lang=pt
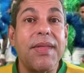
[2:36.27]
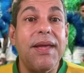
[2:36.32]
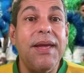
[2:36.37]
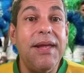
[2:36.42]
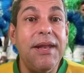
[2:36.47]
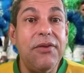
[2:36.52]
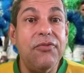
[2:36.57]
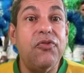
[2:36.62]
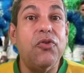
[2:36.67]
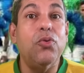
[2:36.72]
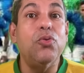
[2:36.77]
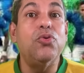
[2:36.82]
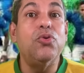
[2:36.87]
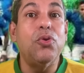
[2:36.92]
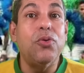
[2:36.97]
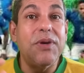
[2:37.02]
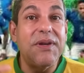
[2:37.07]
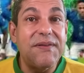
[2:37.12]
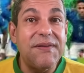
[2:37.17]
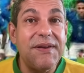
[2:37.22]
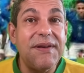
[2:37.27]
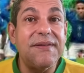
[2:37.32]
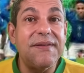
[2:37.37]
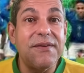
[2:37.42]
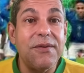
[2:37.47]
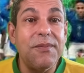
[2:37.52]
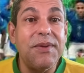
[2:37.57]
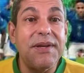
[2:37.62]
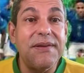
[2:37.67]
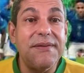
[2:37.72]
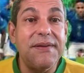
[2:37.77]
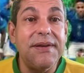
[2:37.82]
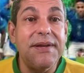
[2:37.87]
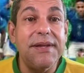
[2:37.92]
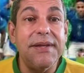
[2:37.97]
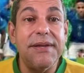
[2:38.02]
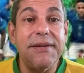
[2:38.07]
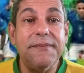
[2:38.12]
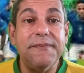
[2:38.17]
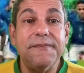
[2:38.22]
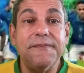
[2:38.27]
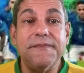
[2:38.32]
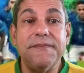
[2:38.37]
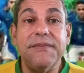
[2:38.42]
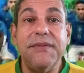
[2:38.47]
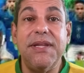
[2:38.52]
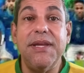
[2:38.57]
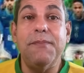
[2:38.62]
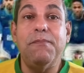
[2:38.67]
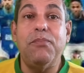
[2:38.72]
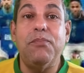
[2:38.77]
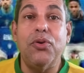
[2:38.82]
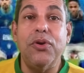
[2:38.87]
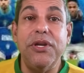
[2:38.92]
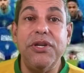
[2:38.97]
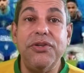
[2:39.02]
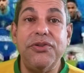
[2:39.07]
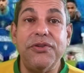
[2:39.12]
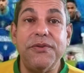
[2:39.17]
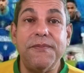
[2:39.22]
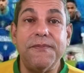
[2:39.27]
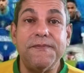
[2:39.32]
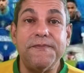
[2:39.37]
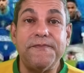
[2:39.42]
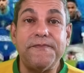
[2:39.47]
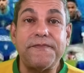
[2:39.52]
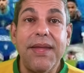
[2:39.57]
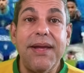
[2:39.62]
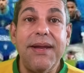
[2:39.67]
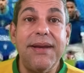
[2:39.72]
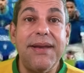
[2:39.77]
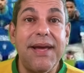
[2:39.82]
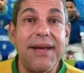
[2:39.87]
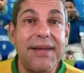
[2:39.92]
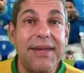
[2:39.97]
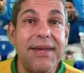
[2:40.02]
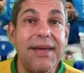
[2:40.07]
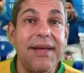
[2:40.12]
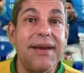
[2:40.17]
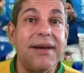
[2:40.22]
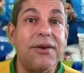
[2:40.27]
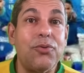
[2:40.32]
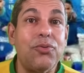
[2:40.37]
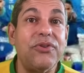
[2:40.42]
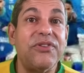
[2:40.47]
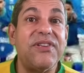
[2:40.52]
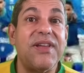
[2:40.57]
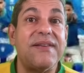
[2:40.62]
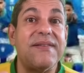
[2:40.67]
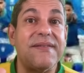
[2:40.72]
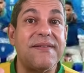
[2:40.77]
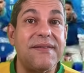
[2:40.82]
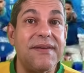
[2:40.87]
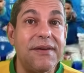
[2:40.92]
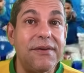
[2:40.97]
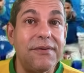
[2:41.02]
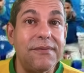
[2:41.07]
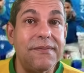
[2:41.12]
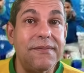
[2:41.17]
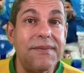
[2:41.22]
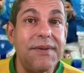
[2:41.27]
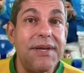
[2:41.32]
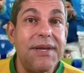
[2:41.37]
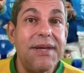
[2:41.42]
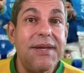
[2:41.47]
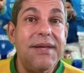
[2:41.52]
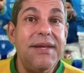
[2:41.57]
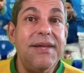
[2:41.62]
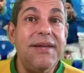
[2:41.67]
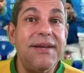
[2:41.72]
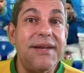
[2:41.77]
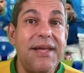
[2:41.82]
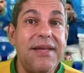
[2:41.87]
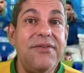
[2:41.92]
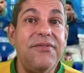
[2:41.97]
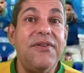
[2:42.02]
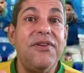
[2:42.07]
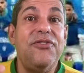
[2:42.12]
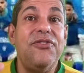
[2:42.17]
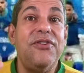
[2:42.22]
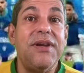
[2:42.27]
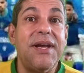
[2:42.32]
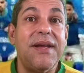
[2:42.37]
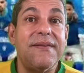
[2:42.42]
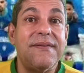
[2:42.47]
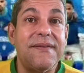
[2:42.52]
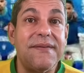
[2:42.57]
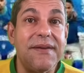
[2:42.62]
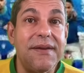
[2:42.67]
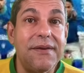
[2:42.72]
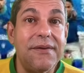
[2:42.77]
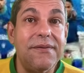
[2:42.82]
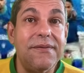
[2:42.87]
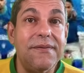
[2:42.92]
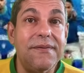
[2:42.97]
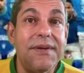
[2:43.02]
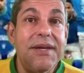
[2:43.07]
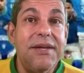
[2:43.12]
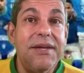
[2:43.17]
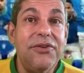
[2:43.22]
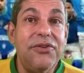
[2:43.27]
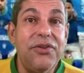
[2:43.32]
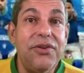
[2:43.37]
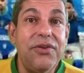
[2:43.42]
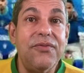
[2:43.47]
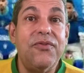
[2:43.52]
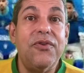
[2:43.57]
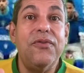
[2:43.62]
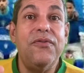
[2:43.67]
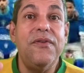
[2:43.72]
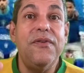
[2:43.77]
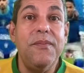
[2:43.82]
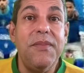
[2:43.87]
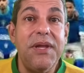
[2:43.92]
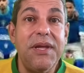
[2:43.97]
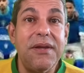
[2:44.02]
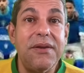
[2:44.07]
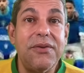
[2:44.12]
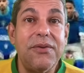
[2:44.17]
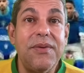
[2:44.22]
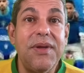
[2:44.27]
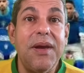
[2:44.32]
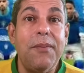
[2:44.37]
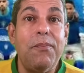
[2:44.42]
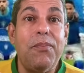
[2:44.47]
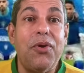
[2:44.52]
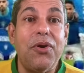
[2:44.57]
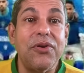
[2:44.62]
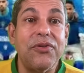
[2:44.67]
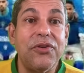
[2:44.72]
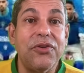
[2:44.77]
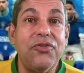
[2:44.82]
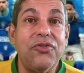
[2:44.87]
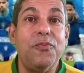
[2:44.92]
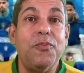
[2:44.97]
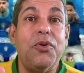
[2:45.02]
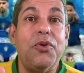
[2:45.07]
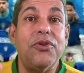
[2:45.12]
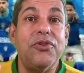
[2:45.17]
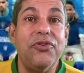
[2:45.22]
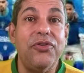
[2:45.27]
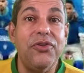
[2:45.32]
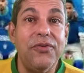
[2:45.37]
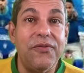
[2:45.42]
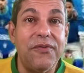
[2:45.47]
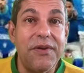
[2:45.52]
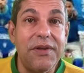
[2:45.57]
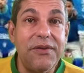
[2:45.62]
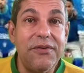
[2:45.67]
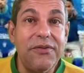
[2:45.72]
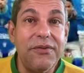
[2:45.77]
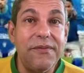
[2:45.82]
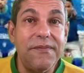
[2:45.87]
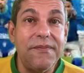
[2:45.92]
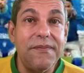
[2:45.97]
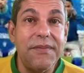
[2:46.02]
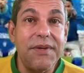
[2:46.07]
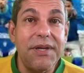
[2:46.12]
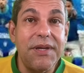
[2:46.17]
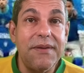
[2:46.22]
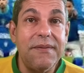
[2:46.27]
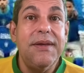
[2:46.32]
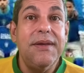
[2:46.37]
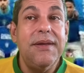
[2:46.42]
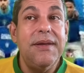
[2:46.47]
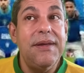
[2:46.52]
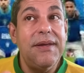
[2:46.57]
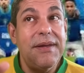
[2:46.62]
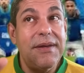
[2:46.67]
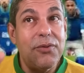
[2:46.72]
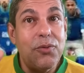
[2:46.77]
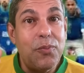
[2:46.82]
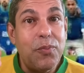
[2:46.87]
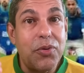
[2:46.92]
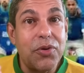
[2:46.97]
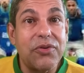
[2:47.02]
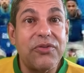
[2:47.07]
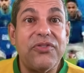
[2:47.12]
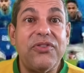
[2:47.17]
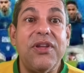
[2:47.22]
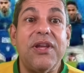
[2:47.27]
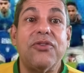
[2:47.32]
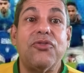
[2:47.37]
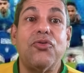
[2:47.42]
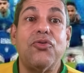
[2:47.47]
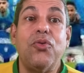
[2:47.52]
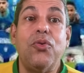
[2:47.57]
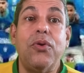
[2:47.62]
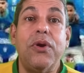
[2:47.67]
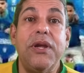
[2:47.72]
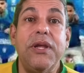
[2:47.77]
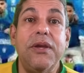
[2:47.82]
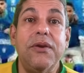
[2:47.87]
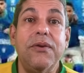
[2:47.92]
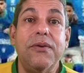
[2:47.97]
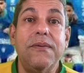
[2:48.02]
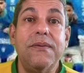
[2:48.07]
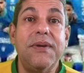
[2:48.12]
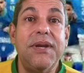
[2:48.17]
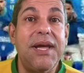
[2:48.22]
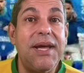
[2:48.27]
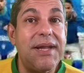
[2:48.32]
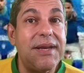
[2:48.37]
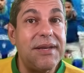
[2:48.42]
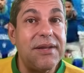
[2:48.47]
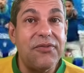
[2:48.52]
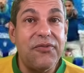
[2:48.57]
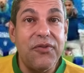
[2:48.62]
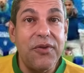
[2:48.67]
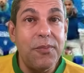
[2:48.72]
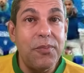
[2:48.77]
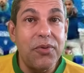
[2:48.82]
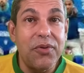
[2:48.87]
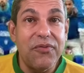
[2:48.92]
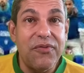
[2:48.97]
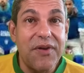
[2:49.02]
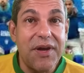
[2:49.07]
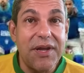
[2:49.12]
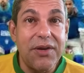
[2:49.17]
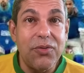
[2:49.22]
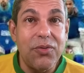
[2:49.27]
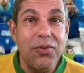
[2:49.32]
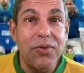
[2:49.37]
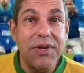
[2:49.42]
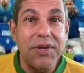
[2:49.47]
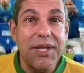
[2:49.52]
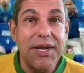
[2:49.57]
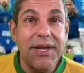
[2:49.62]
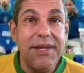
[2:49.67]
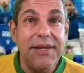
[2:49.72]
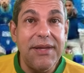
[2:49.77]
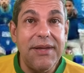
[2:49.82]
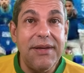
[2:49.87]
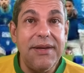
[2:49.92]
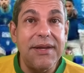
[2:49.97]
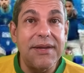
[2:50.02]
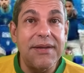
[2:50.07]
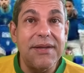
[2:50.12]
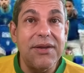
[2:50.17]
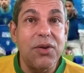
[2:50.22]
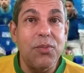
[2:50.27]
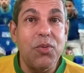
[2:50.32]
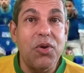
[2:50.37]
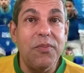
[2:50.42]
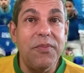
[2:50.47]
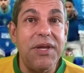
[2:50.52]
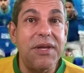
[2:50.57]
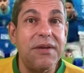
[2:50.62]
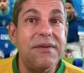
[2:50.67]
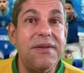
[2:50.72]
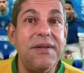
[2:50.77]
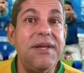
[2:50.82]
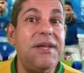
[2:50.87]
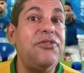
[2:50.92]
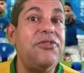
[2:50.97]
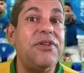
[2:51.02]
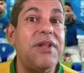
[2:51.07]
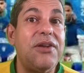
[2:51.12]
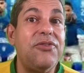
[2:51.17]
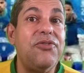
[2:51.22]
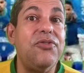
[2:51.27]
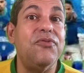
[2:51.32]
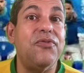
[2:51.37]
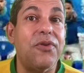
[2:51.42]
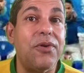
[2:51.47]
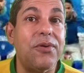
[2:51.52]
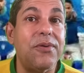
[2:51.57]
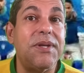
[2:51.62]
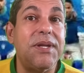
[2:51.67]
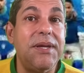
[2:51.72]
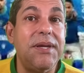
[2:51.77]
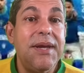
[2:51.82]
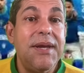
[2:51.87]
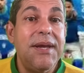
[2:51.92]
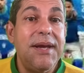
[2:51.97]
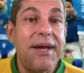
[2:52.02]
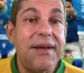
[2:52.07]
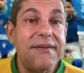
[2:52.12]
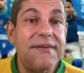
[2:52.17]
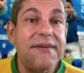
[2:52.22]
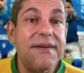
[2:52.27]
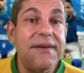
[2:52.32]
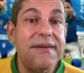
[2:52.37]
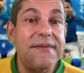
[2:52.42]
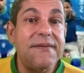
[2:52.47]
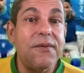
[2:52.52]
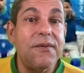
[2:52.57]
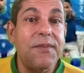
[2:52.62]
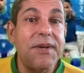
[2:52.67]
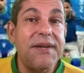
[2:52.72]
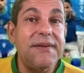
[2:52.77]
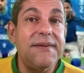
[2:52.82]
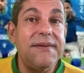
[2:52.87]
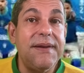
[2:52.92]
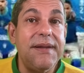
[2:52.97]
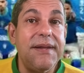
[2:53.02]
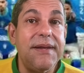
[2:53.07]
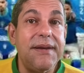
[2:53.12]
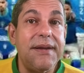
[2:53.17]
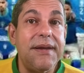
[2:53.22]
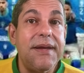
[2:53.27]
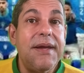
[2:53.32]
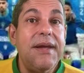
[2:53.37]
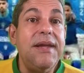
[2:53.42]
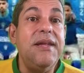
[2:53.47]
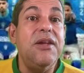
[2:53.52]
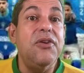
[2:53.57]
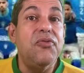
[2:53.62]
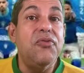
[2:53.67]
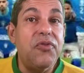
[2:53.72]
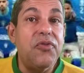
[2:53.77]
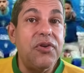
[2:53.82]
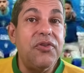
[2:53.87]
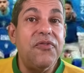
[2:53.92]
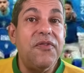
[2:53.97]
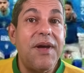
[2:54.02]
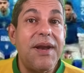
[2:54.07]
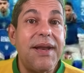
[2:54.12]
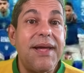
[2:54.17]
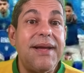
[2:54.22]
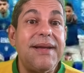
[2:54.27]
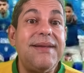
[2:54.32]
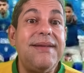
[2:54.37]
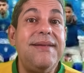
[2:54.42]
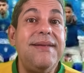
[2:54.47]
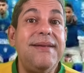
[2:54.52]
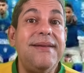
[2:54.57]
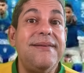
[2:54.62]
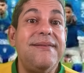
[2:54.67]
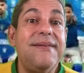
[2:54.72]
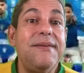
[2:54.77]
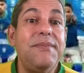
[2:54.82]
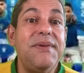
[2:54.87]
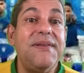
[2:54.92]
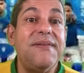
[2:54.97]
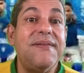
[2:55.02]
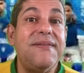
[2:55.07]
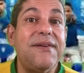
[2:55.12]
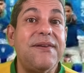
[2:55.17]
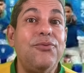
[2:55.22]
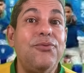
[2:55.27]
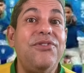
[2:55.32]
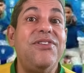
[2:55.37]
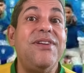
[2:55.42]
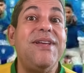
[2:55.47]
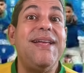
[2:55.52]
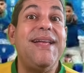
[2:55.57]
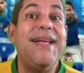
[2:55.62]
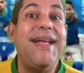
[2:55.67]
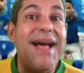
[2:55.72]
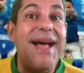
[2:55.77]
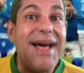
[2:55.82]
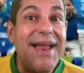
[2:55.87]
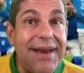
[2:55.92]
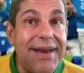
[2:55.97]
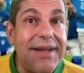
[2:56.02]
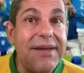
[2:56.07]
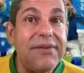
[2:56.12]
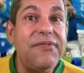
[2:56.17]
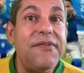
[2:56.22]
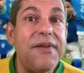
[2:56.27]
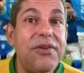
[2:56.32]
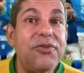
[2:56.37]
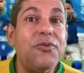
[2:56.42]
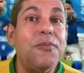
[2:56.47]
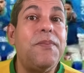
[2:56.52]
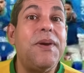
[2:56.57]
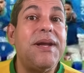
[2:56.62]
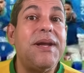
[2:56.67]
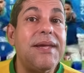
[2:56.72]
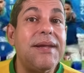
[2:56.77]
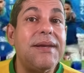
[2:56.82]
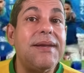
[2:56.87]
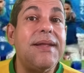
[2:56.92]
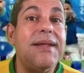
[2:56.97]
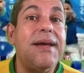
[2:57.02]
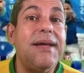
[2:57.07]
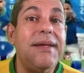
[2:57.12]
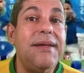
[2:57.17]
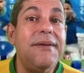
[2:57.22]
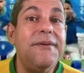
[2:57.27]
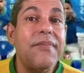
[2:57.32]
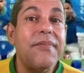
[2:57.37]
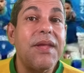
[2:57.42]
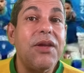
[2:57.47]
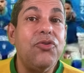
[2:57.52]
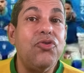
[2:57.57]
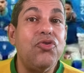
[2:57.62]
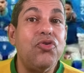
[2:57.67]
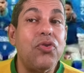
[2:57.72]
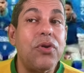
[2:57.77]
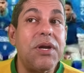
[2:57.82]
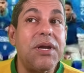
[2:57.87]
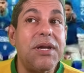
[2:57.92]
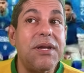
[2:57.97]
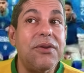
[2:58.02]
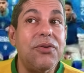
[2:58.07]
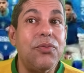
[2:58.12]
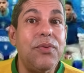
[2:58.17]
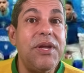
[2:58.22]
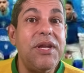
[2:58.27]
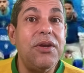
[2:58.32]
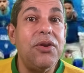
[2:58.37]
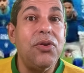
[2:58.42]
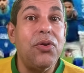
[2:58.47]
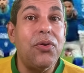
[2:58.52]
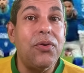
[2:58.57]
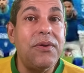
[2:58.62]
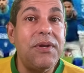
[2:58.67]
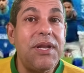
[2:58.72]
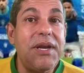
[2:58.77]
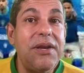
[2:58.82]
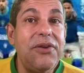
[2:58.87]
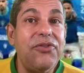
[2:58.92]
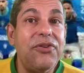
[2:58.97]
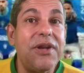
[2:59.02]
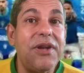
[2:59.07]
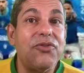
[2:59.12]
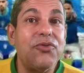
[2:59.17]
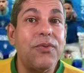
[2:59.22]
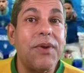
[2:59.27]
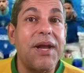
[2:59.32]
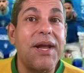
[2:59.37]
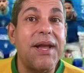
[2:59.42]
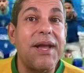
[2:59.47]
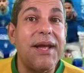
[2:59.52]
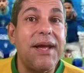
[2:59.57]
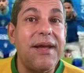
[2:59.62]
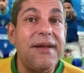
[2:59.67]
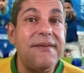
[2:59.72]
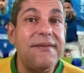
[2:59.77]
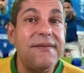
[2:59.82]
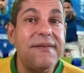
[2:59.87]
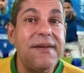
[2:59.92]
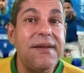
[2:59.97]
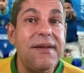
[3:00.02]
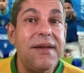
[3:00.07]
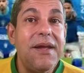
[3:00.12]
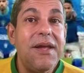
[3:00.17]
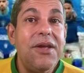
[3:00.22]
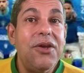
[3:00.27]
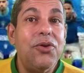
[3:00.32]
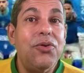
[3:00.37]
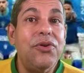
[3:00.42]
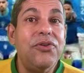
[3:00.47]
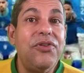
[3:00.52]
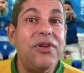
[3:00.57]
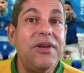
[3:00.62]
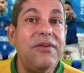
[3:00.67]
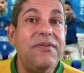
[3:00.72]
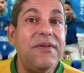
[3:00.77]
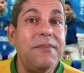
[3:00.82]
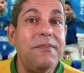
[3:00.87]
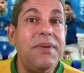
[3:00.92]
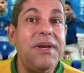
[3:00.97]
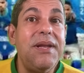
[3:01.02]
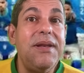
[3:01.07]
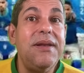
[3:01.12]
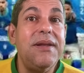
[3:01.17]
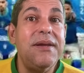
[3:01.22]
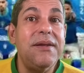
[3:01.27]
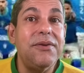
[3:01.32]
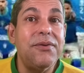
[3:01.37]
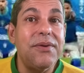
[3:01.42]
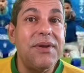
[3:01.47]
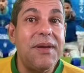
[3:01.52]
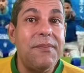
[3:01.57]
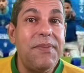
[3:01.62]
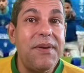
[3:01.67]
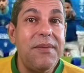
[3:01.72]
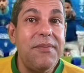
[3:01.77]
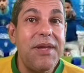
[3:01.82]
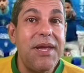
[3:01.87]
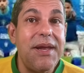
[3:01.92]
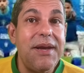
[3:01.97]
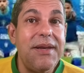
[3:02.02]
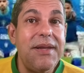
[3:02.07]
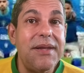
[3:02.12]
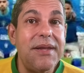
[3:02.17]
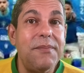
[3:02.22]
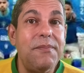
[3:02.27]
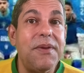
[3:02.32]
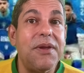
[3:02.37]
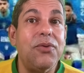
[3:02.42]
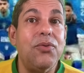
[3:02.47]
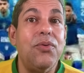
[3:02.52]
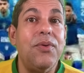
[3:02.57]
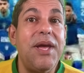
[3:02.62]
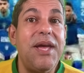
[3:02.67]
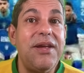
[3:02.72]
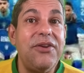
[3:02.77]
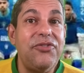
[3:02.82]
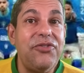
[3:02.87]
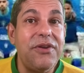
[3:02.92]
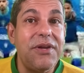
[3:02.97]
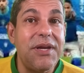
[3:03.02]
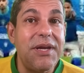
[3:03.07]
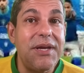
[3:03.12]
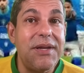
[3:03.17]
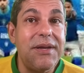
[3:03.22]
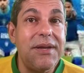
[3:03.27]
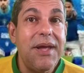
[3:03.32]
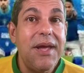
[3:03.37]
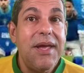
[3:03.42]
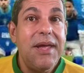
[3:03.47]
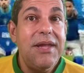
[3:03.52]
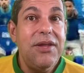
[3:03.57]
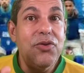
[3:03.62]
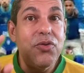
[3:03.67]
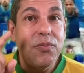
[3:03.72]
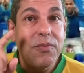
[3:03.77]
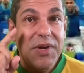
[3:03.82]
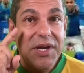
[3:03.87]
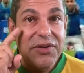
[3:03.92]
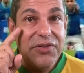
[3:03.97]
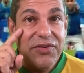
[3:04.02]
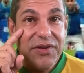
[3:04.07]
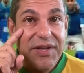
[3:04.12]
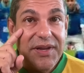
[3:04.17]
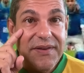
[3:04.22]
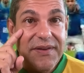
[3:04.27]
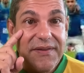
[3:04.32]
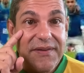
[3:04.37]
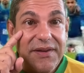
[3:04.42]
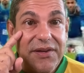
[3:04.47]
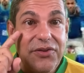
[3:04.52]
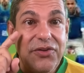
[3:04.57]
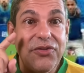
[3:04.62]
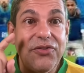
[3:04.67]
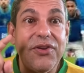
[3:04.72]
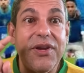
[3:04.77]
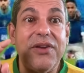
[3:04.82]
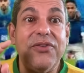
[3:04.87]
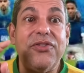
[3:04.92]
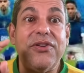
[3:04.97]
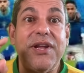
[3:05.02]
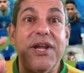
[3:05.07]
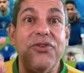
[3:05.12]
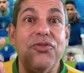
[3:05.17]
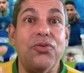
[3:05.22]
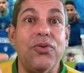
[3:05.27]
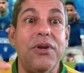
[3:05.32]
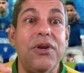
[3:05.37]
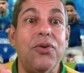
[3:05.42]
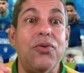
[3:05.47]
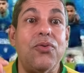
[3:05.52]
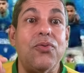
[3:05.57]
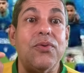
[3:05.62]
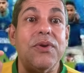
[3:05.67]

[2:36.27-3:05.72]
Ele voltou à seleção brasileira depois daquela acusação e da investigação de envolvimento em apostas esportivas, né? É, o processo correu, nada foi provado contra ele até o momento e ele está de volta à seleção brasileira. E eu vou te falar que exibição de gala fez o Paquetá, hein? jogando em Londres, na sua casa, onde ele vem brilhando na Premier League pelo West Ham, e o Manchester City já está de olho há algum